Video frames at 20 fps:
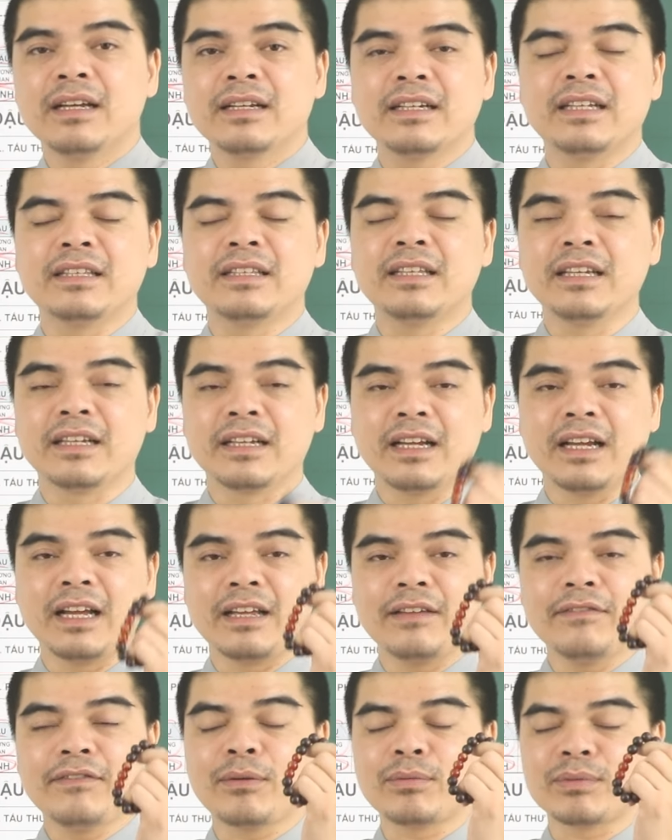để thỉnh
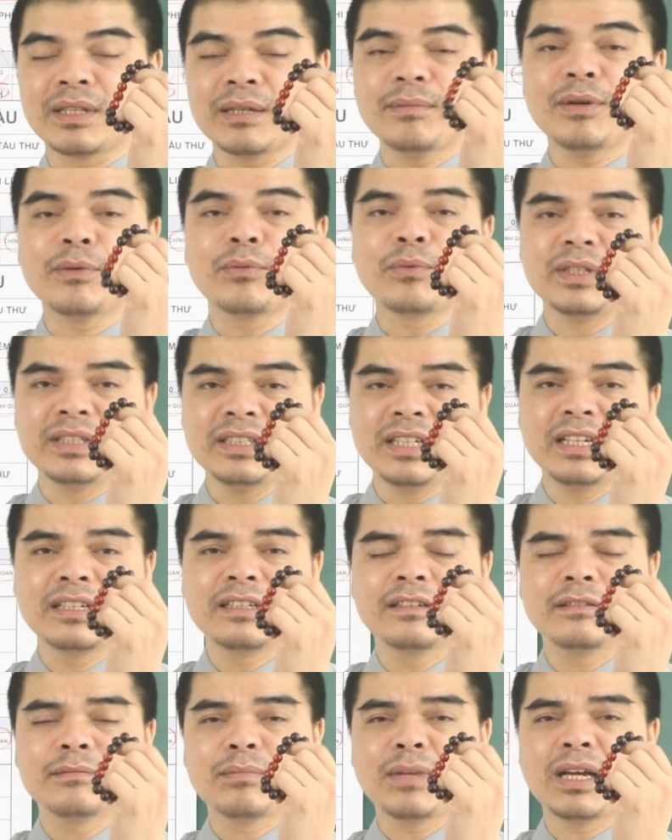cái vòng tam hợp quý nhân
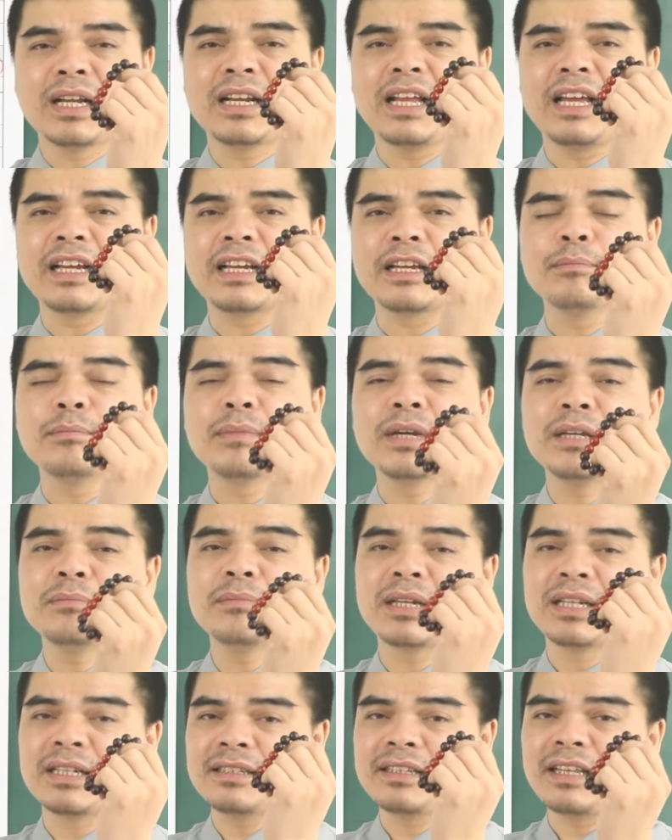mang lại cái may
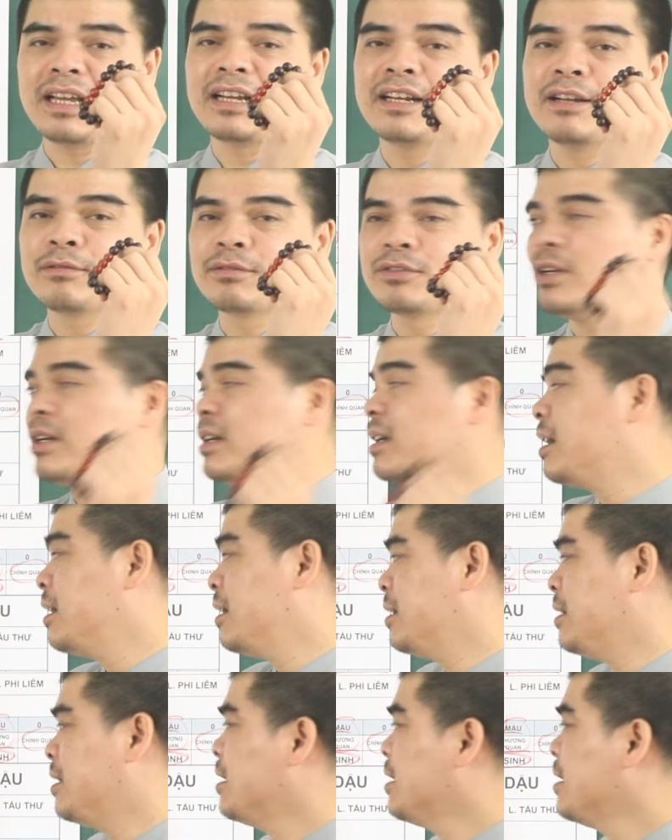mắn tài lộc trọn
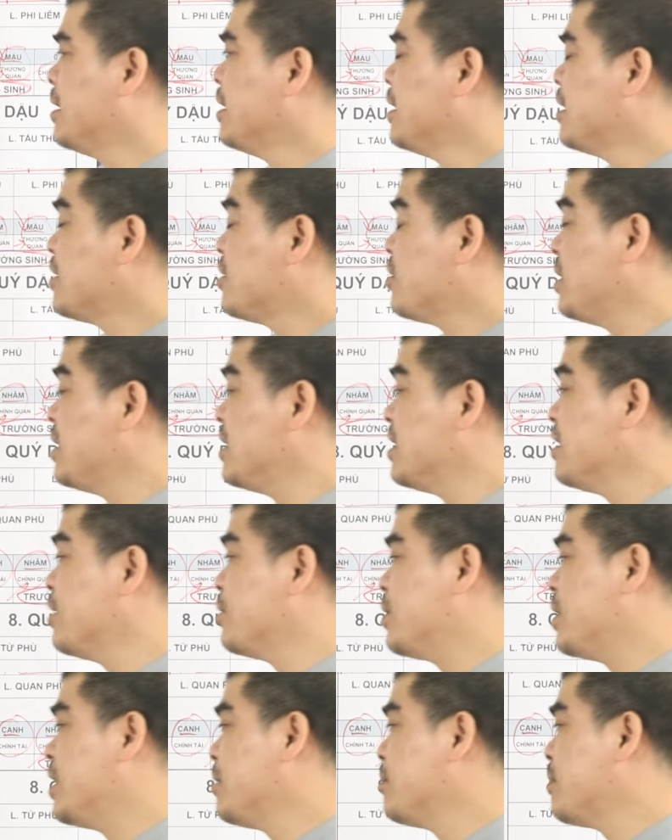đời cho những người
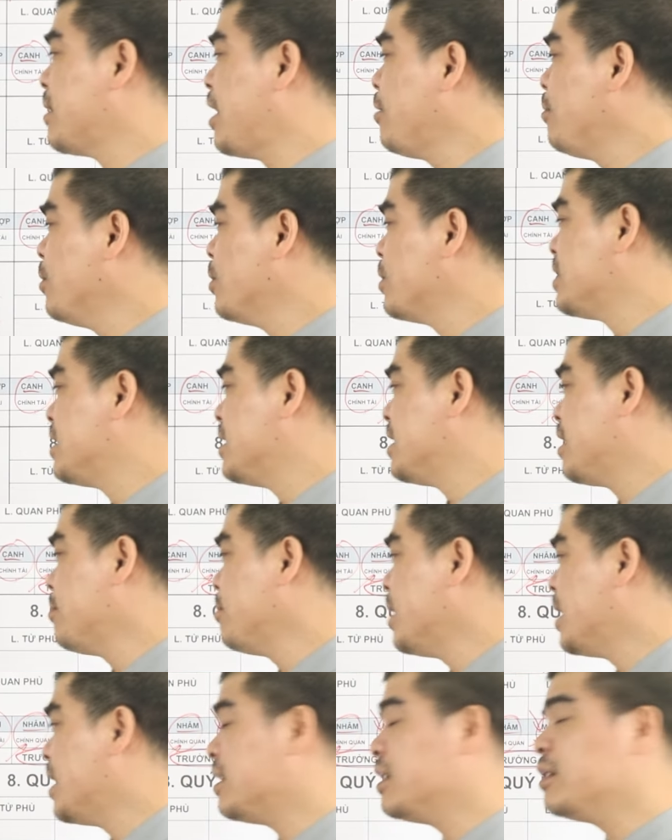tuổi Đinh Mão
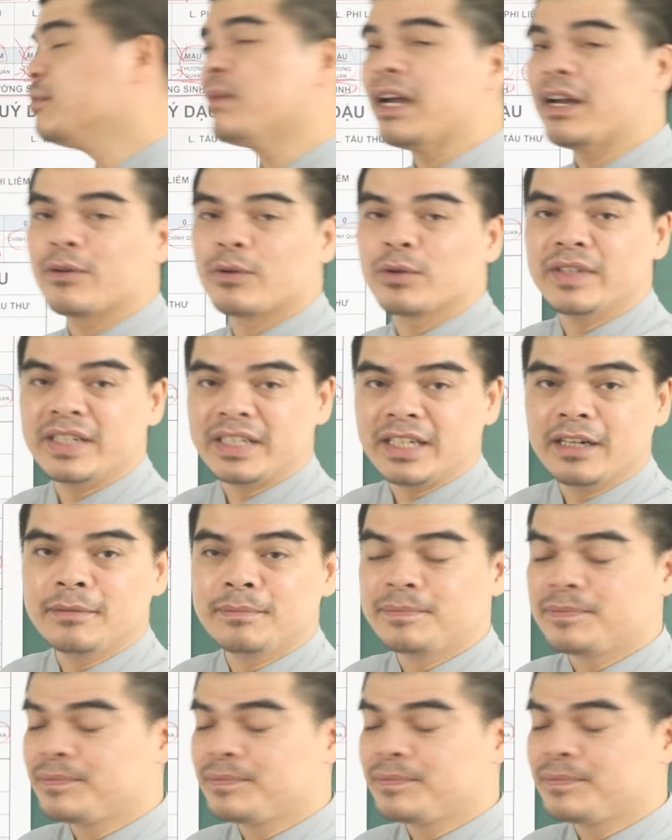1987 nữ mạng quý vị nhé.